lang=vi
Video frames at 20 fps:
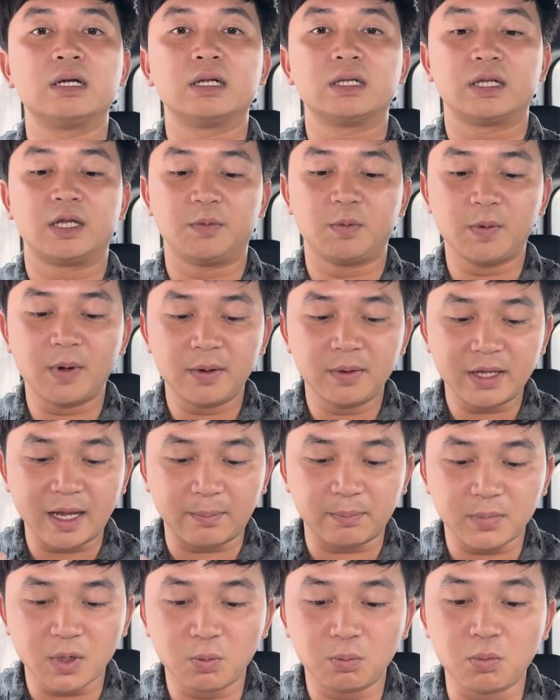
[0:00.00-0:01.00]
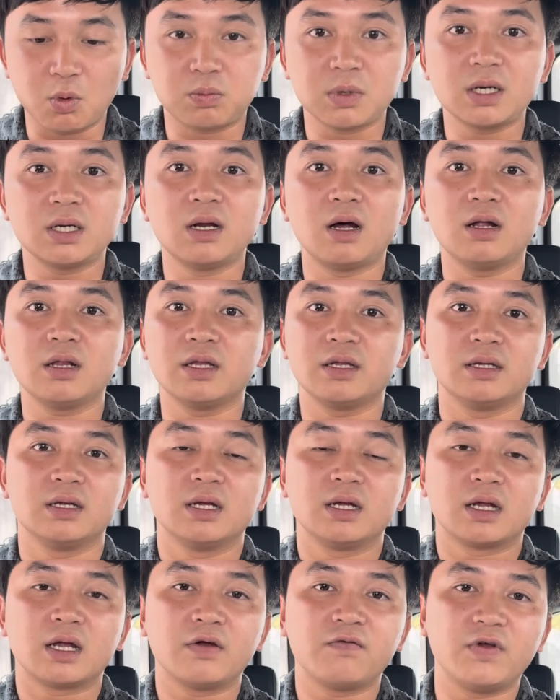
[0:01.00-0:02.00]
thì BB nhằm được mục đích đó thì
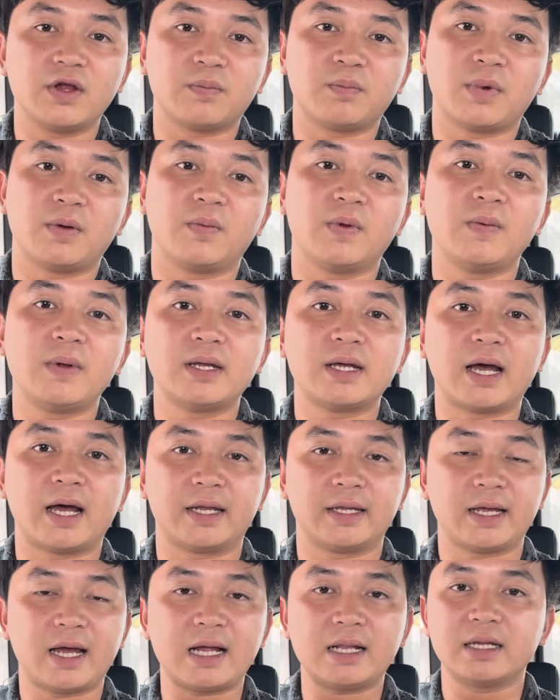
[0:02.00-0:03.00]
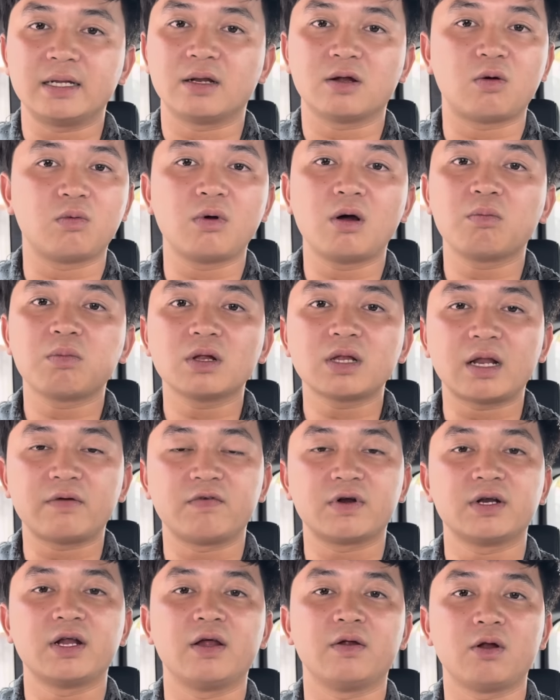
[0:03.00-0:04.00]
cái việc mà BB hạ giá thì nó cũng không có thành
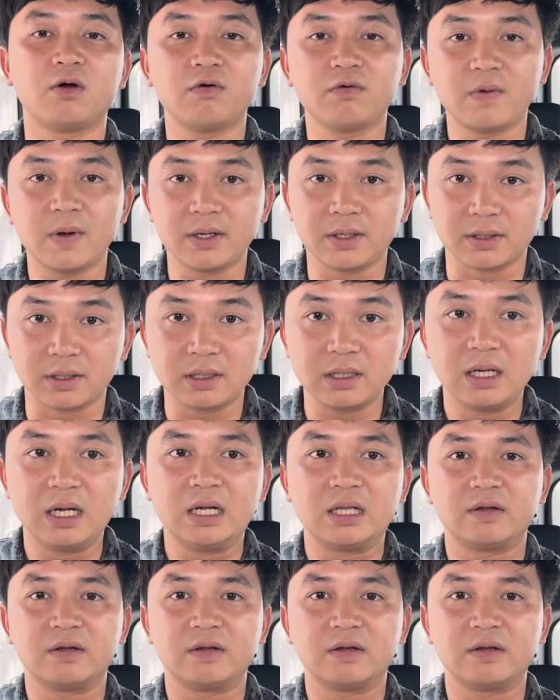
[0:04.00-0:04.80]
vấn đề đối với BB nữa